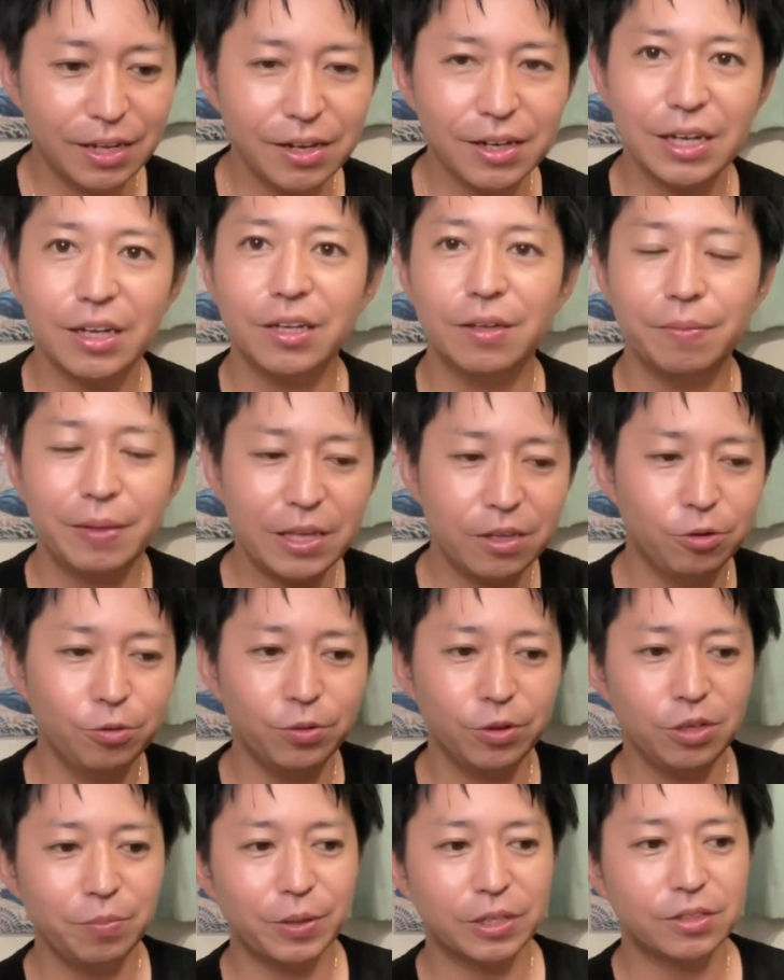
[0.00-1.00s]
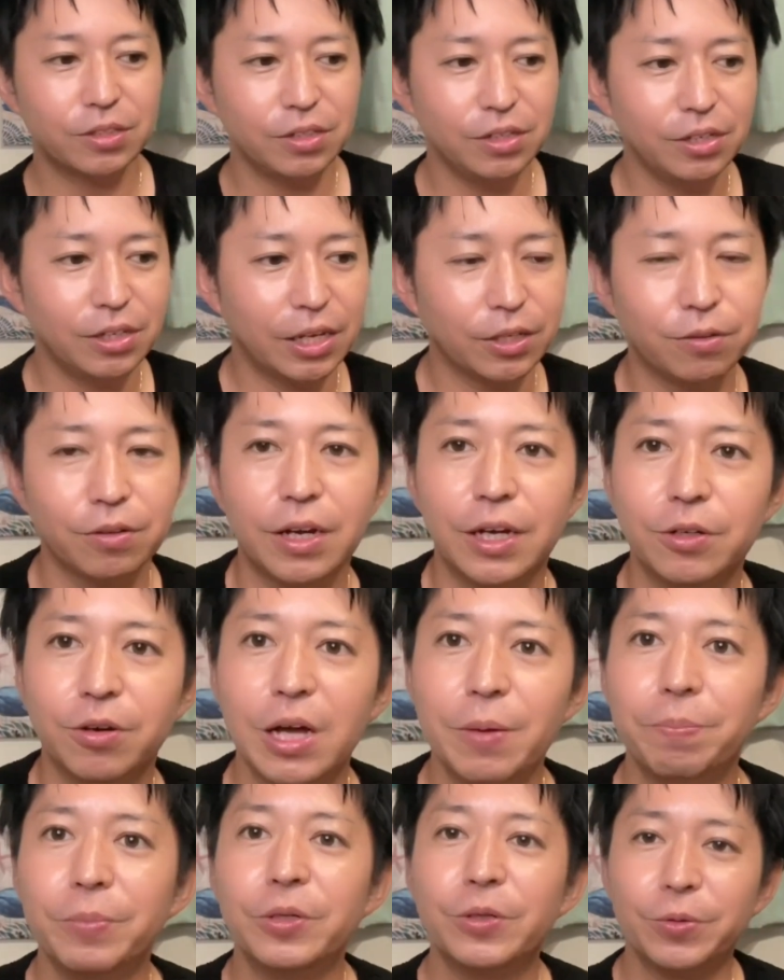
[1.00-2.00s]
なんかね、いろいろ今ツインデーとかの
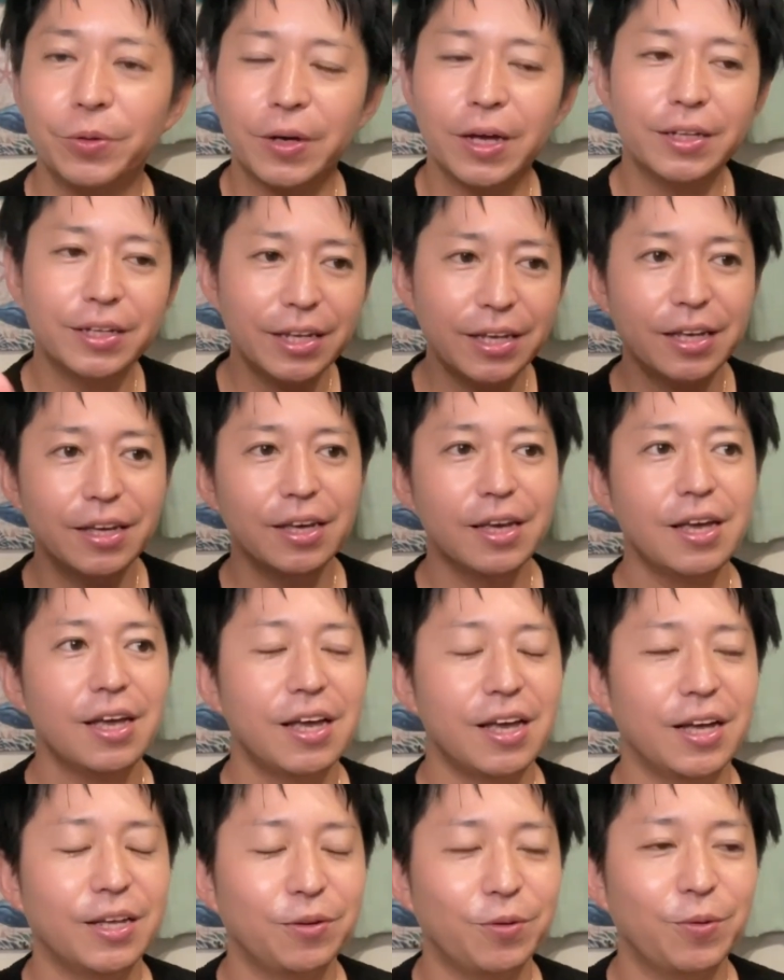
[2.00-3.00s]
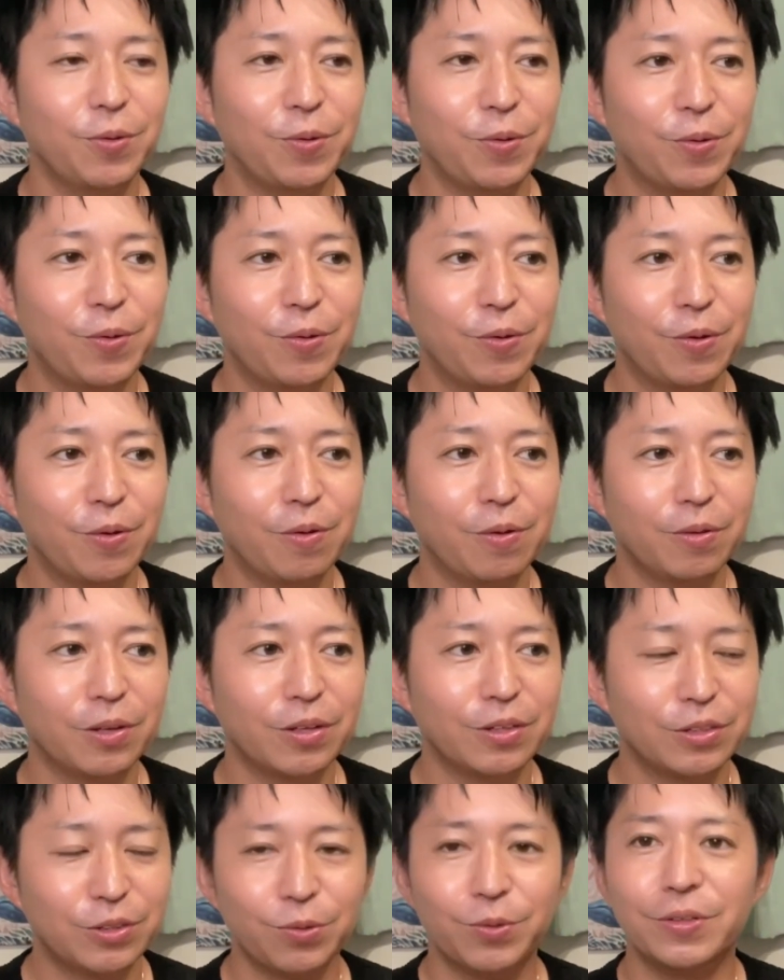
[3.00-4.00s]
カップルとかで、あの、
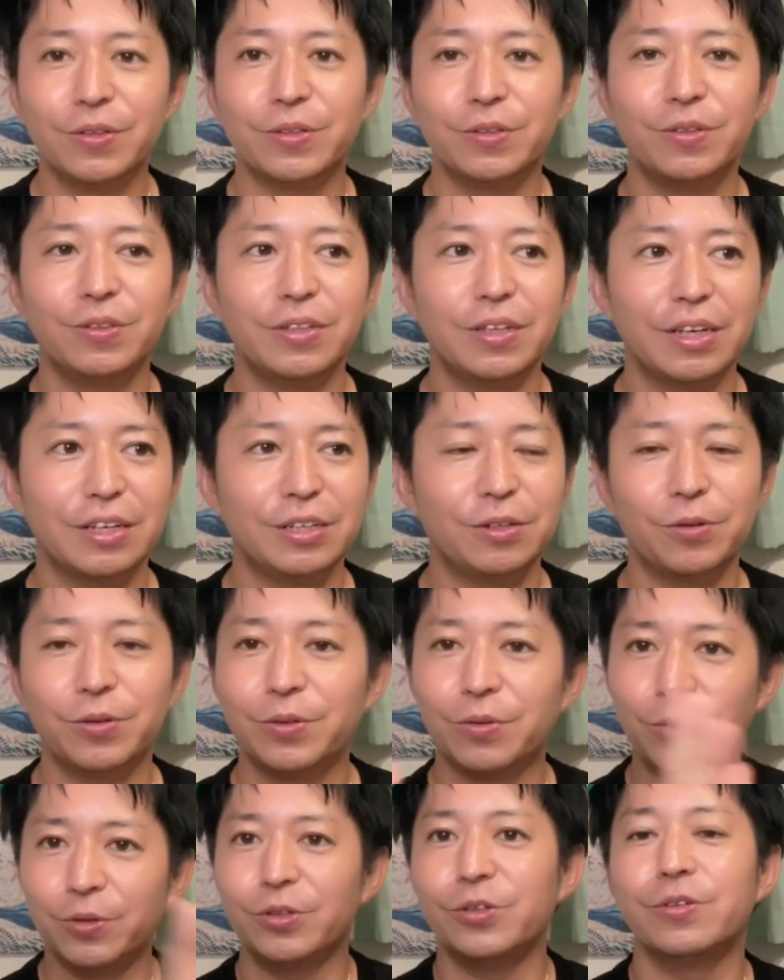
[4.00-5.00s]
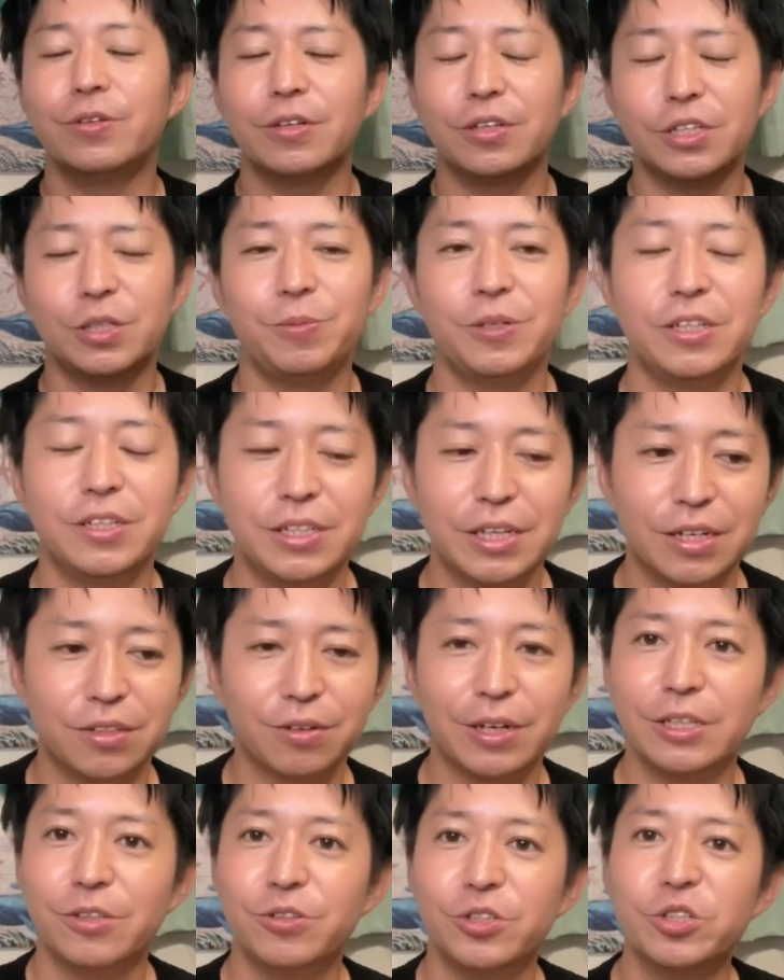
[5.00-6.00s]
そういううにいろいろこう、スピリチュアル
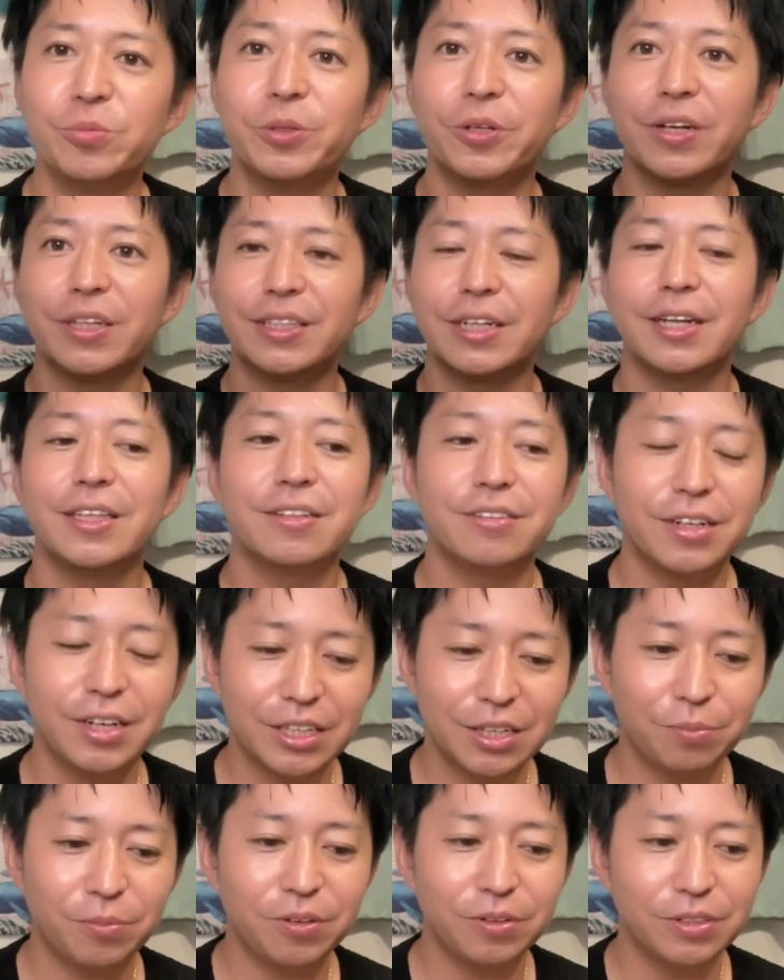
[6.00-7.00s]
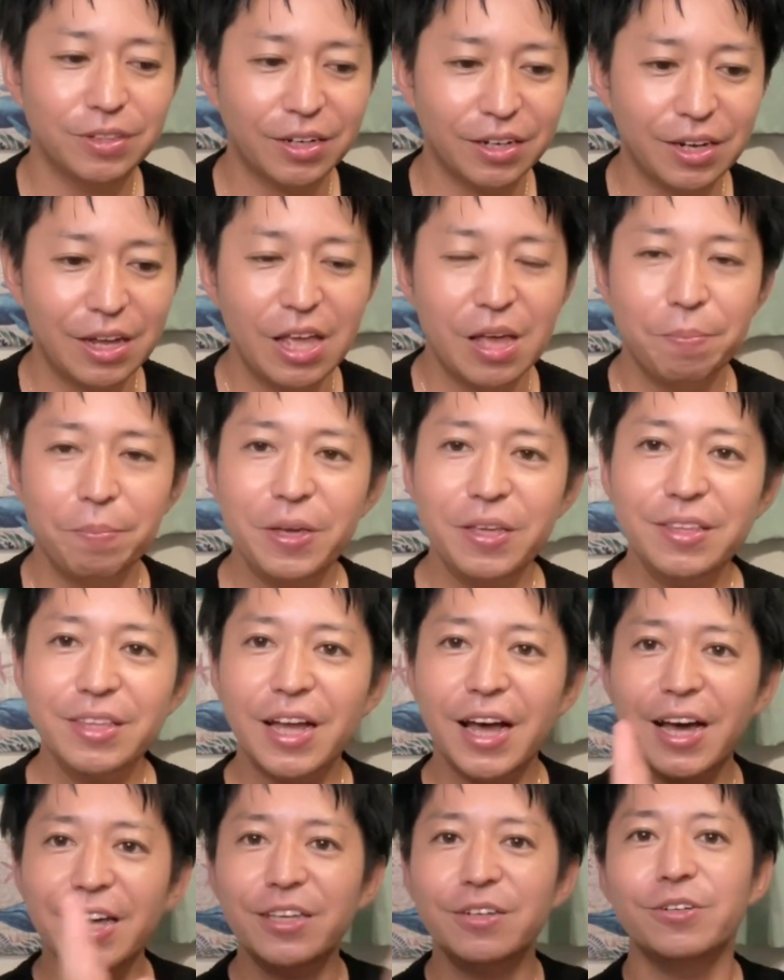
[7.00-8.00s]
とか YouTube とかされてる方もいるから、みん
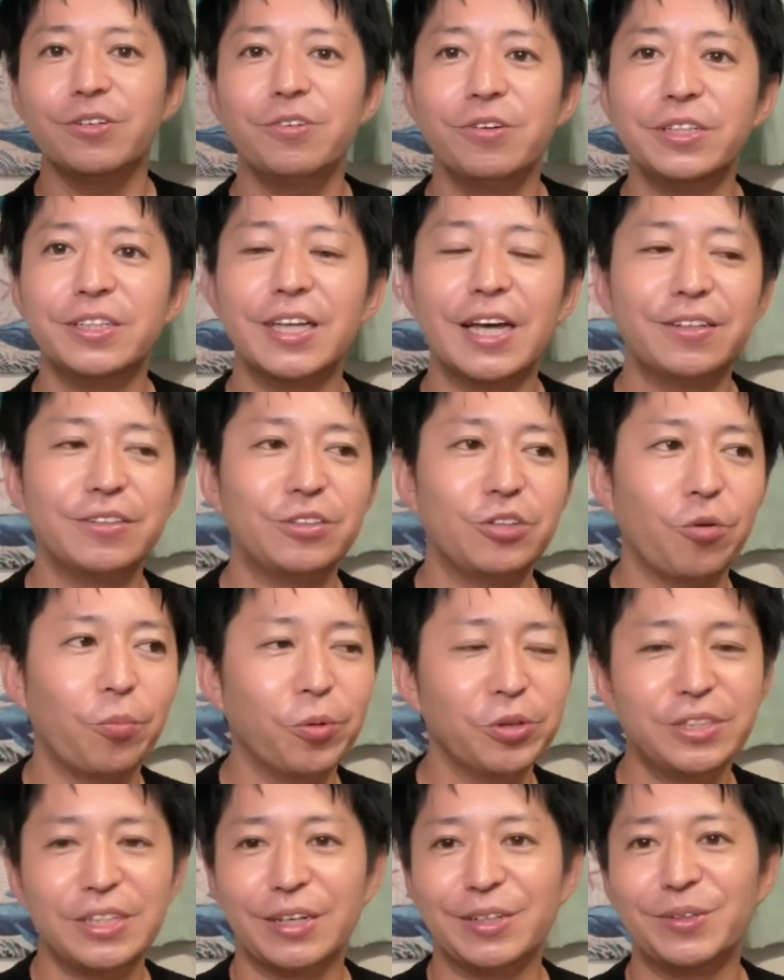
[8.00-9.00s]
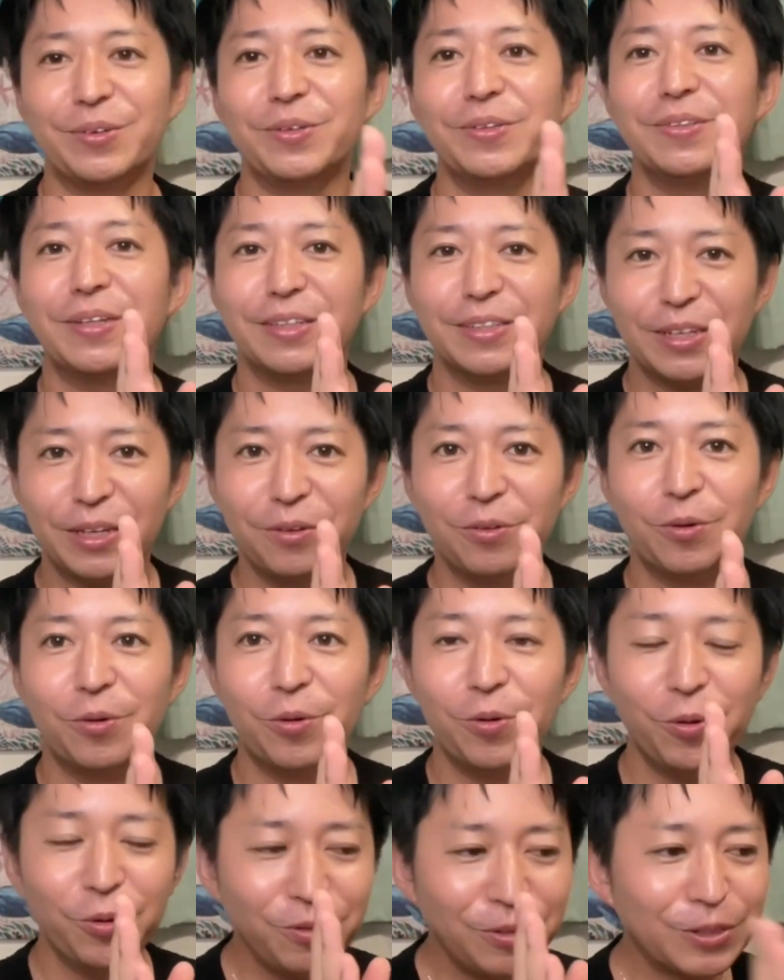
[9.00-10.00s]
なああいうふうになるって思っちゃう人いるんですけ
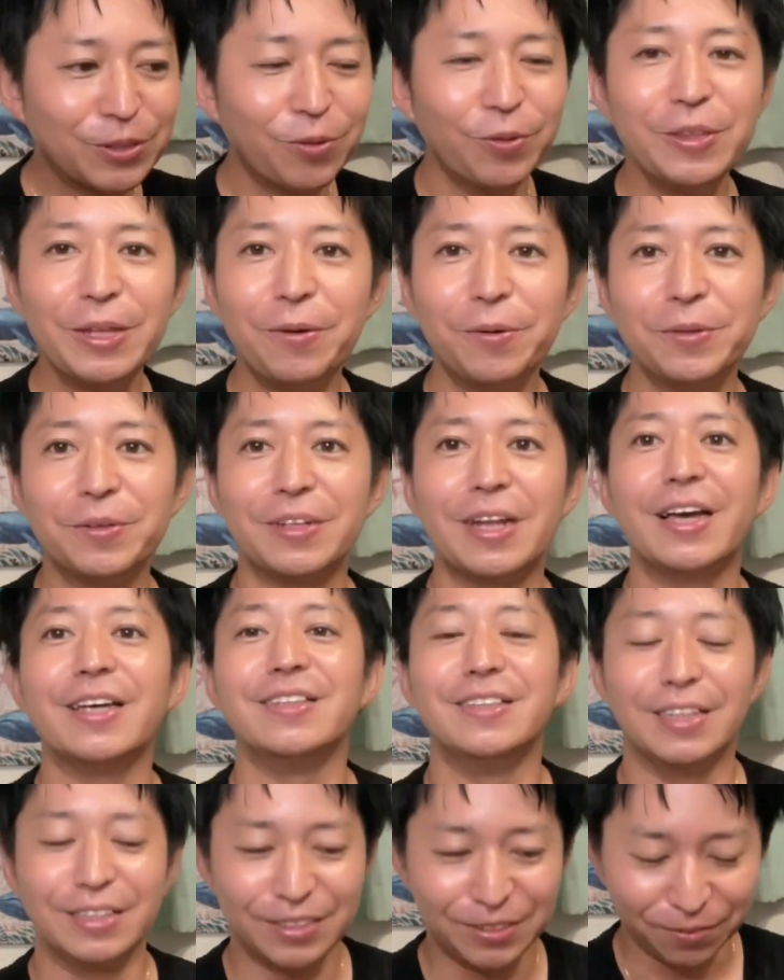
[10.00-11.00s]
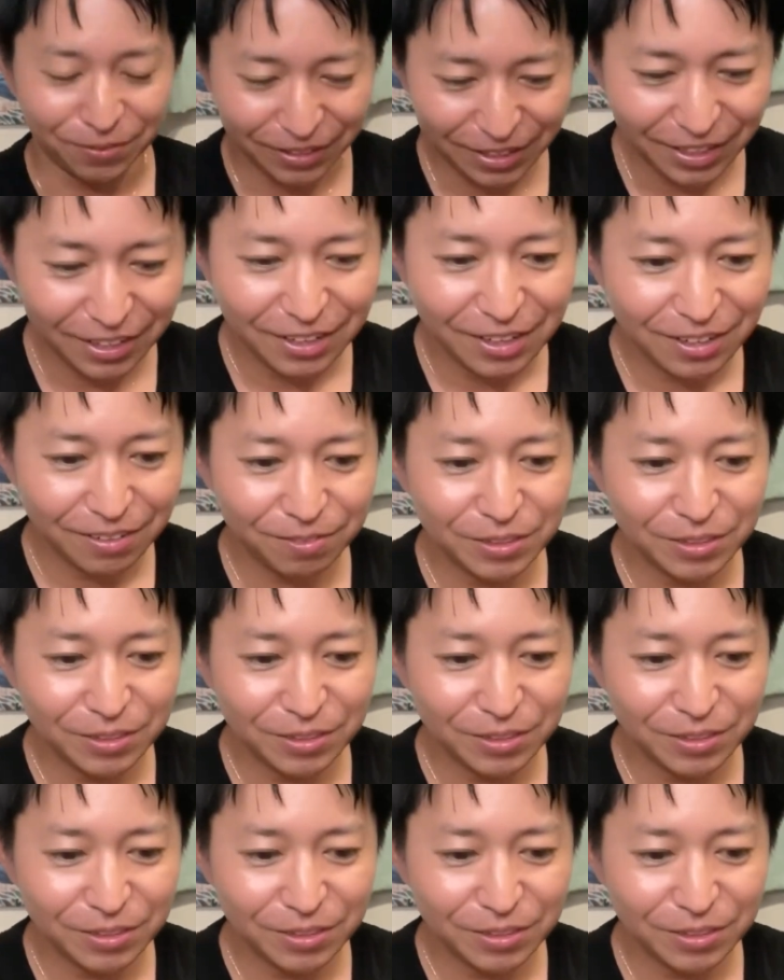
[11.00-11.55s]
ど、本当そんなことないんですよね。